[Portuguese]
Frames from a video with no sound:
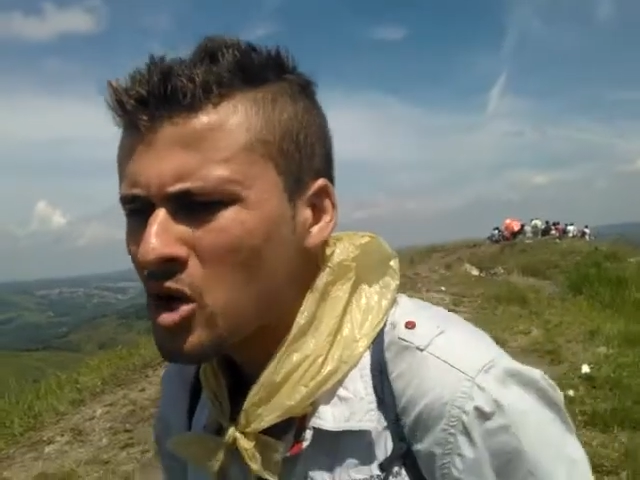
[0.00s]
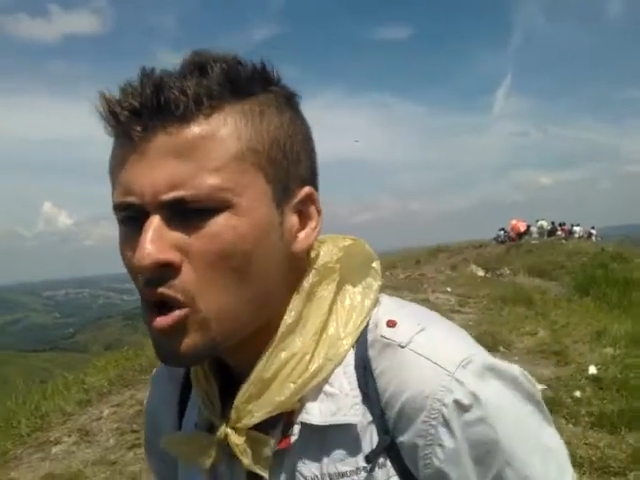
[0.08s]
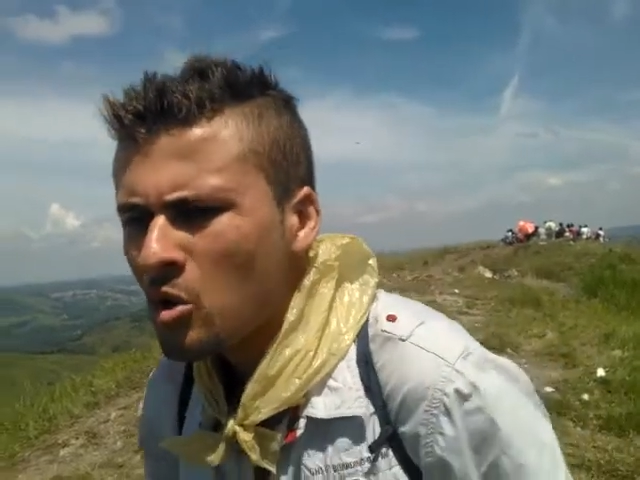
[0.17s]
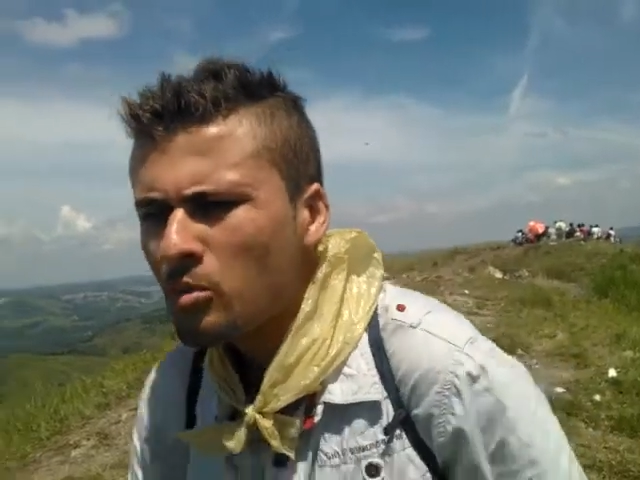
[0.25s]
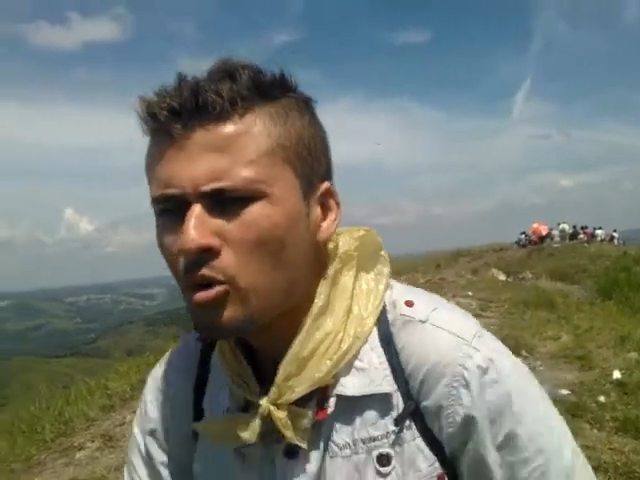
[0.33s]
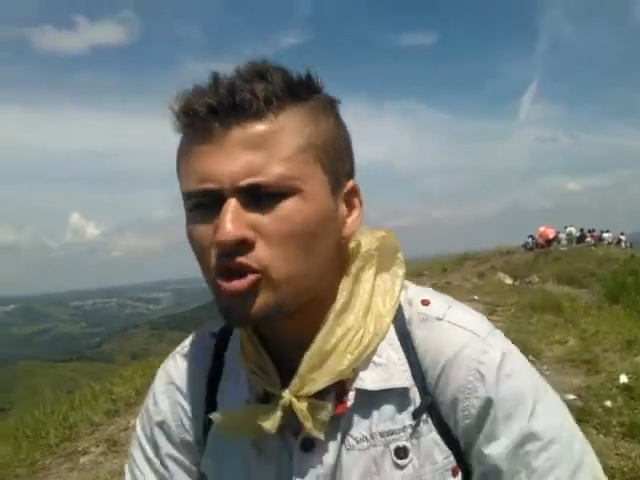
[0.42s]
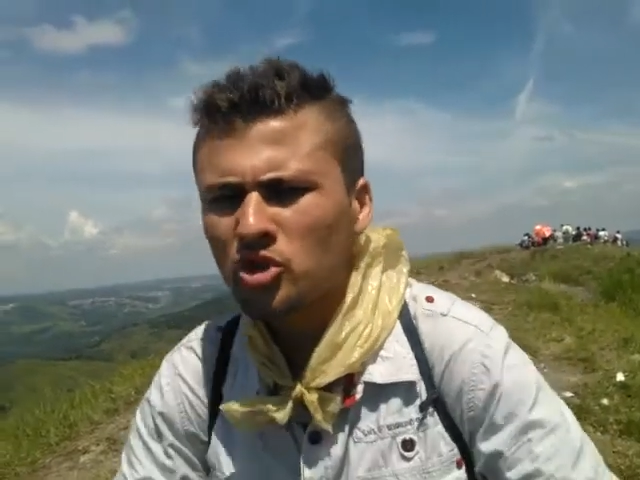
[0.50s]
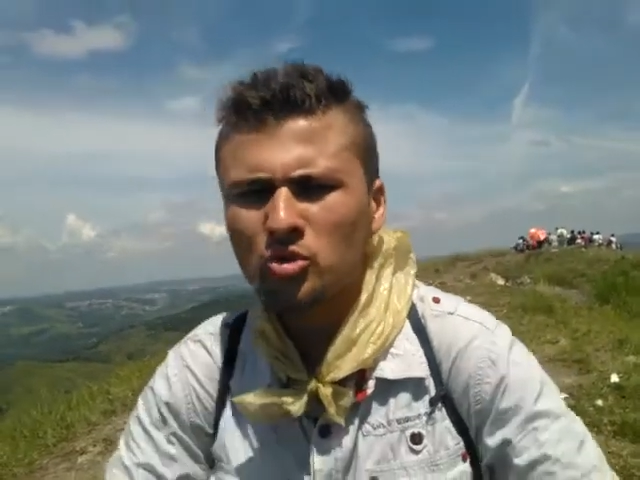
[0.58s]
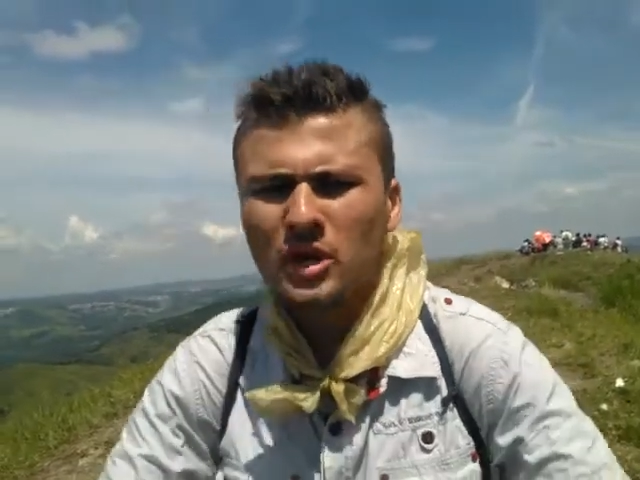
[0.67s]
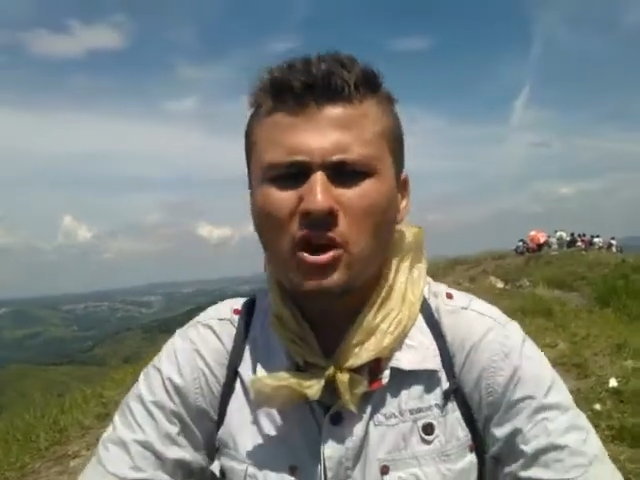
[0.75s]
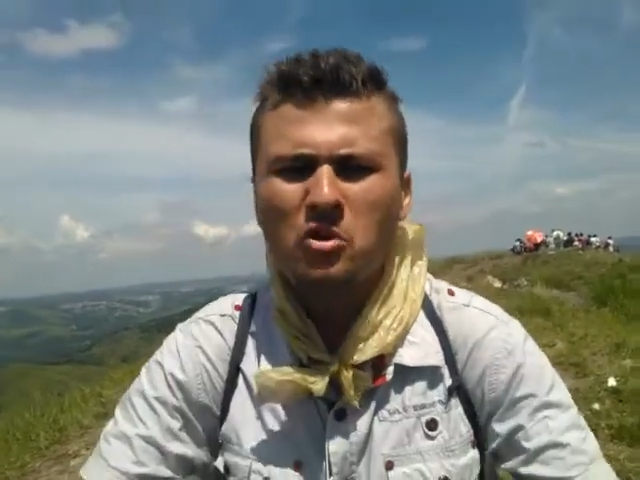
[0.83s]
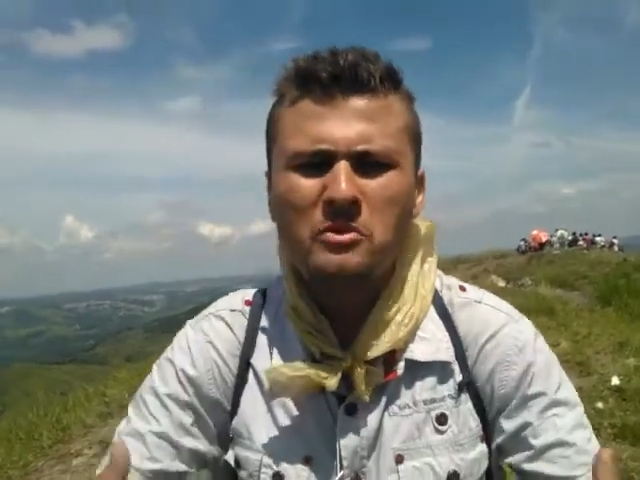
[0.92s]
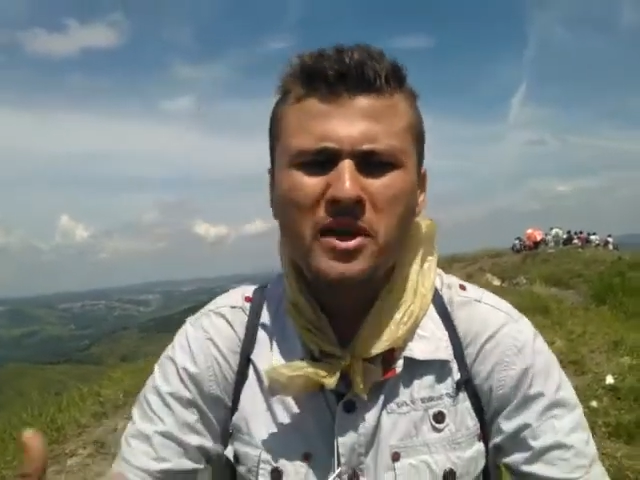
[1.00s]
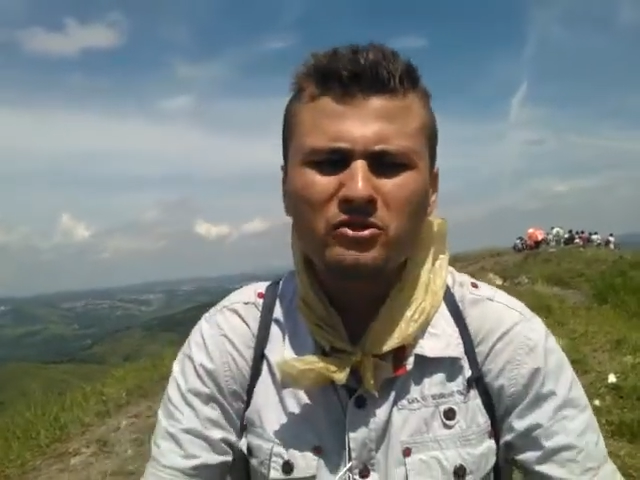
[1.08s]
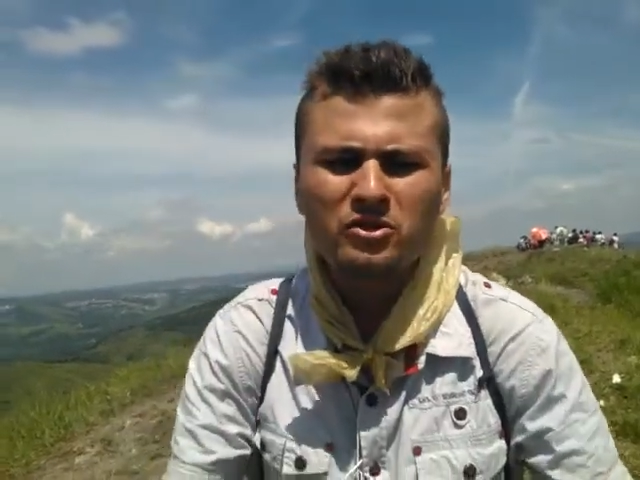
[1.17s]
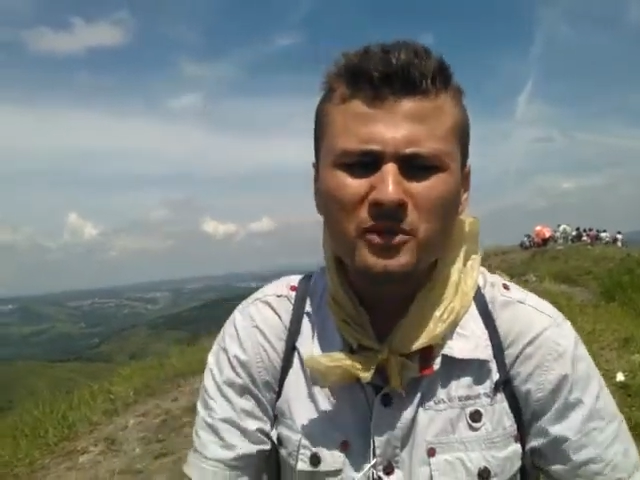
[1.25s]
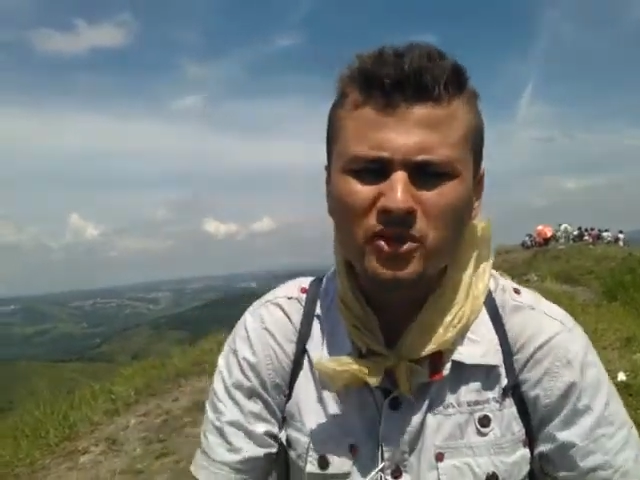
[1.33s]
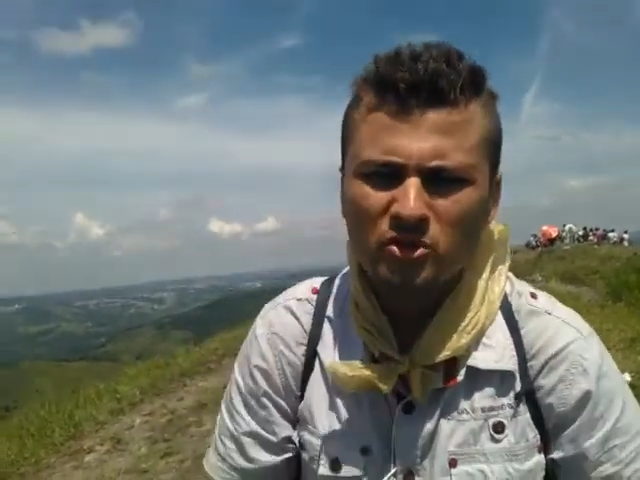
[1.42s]
o monte é um lugar com menos
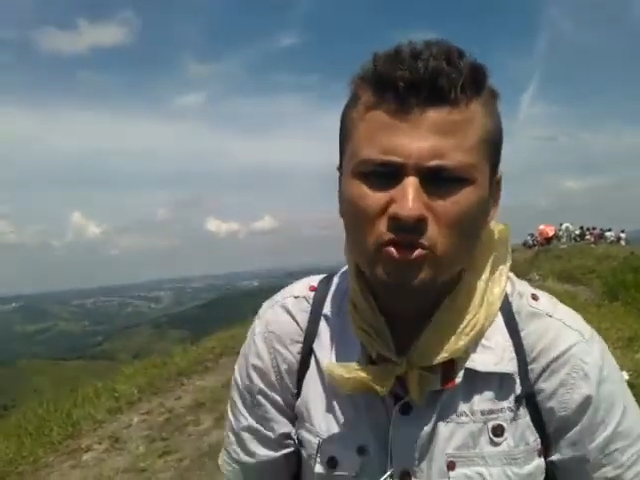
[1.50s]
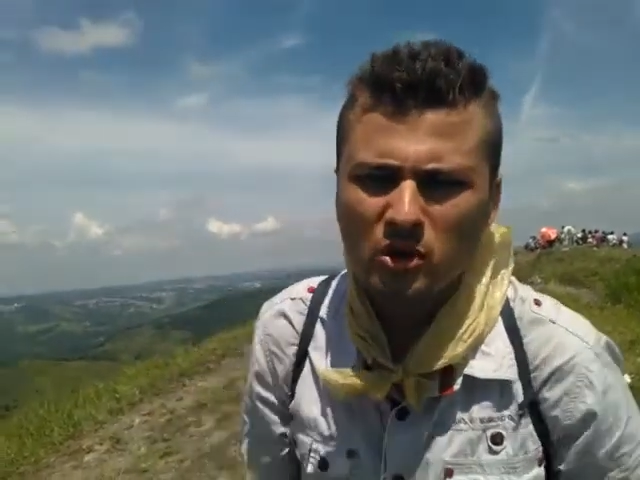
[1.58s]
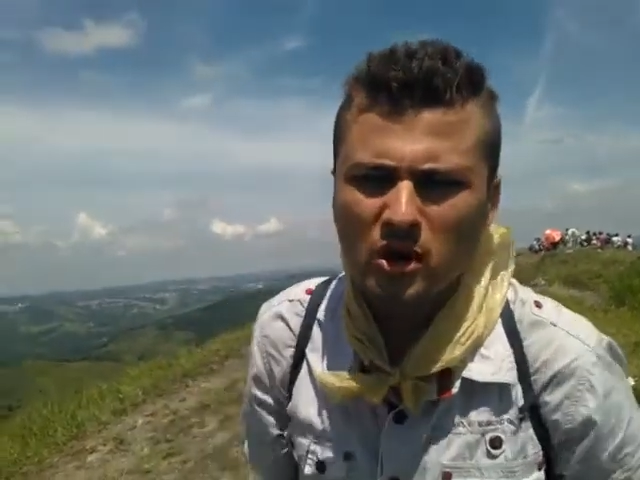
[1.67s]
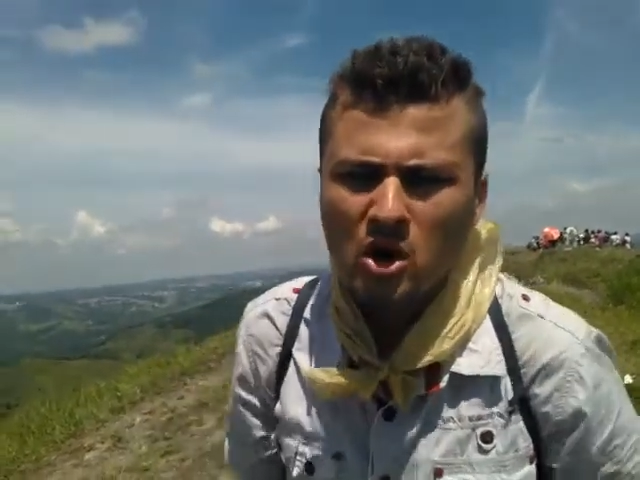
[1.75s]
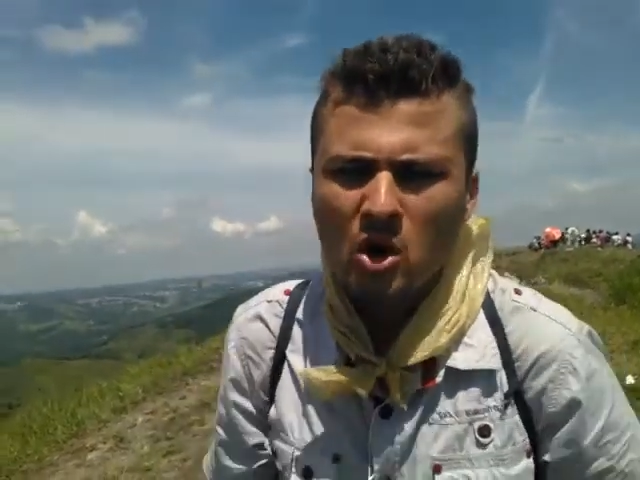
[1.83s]
pessoa,